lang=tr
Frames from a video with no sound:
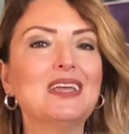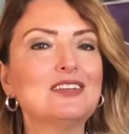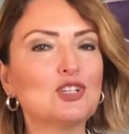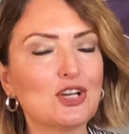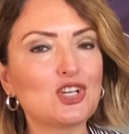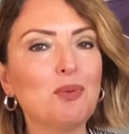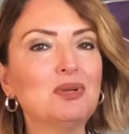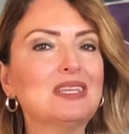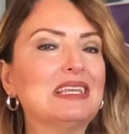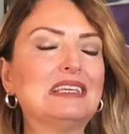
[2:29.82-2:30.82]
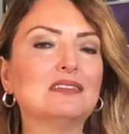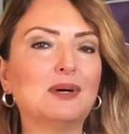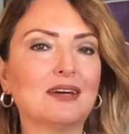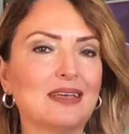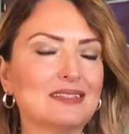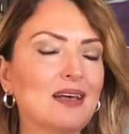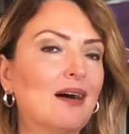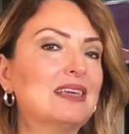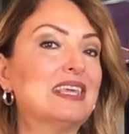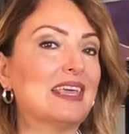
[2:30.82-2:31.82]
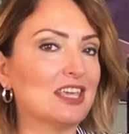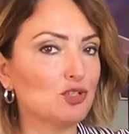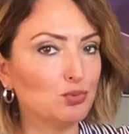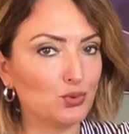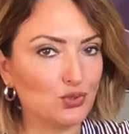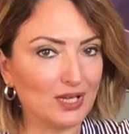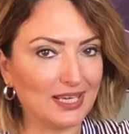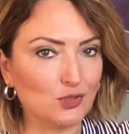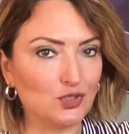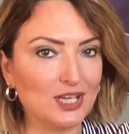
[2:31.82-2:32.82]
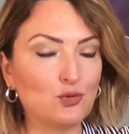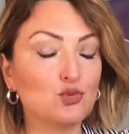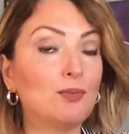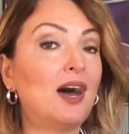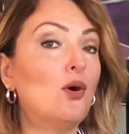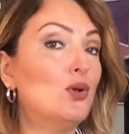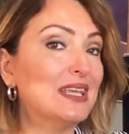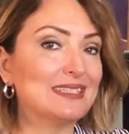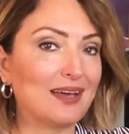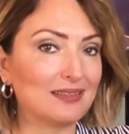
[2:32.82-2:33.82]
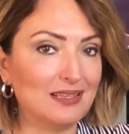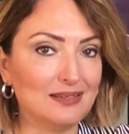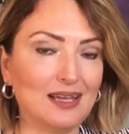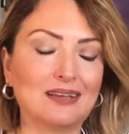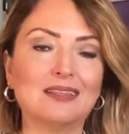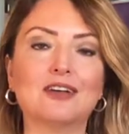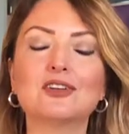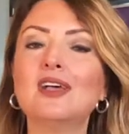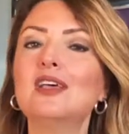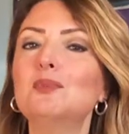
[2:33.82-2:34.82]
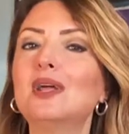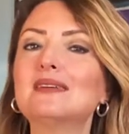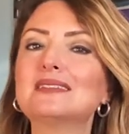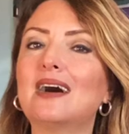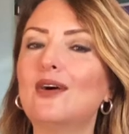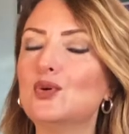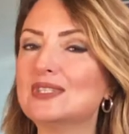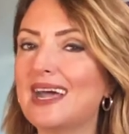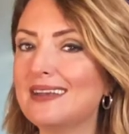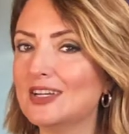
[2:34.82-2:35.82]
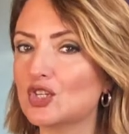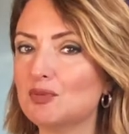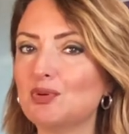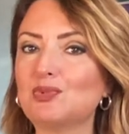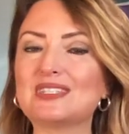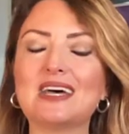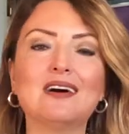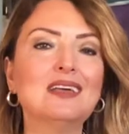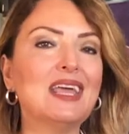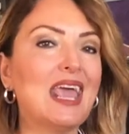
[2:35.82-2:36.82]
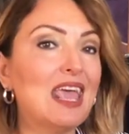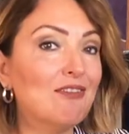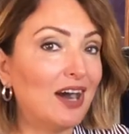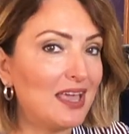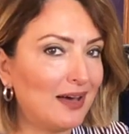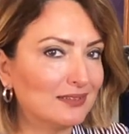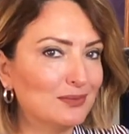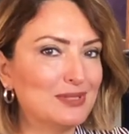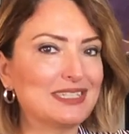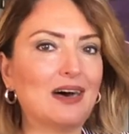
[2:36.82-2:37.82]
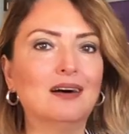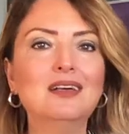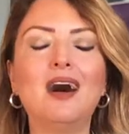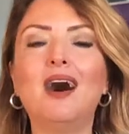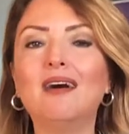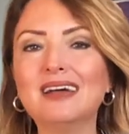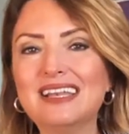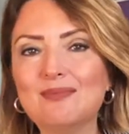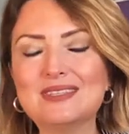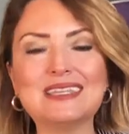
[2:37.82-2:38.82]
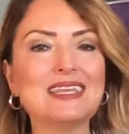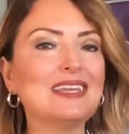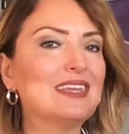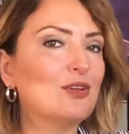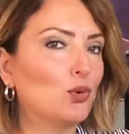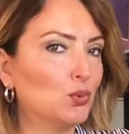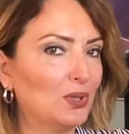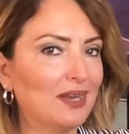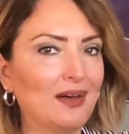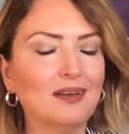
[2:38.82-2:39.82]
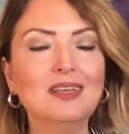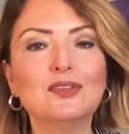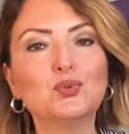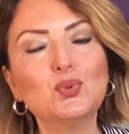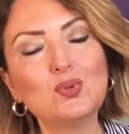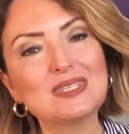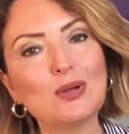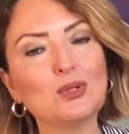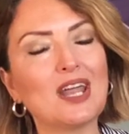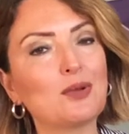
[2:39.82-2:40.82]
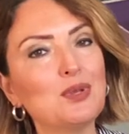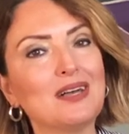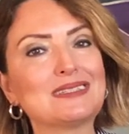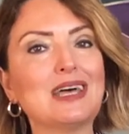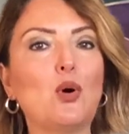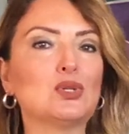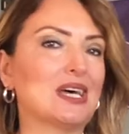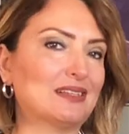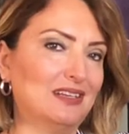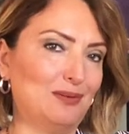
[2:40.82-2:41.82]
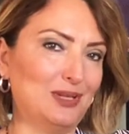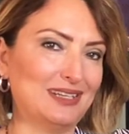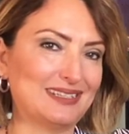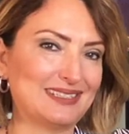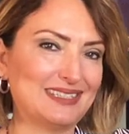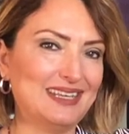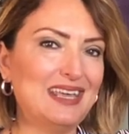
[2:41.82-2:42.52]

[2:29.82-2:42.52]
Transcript: Çarşambadan itibaren ise Ay Yengeç burcuna geçecek. Cuma öğle saatlerine kadar biraz daha özel yaşamımıza, ev hayatımıza, ailemizle ilgili konulara duygusal olarak biraz daha odaklanabiliriz.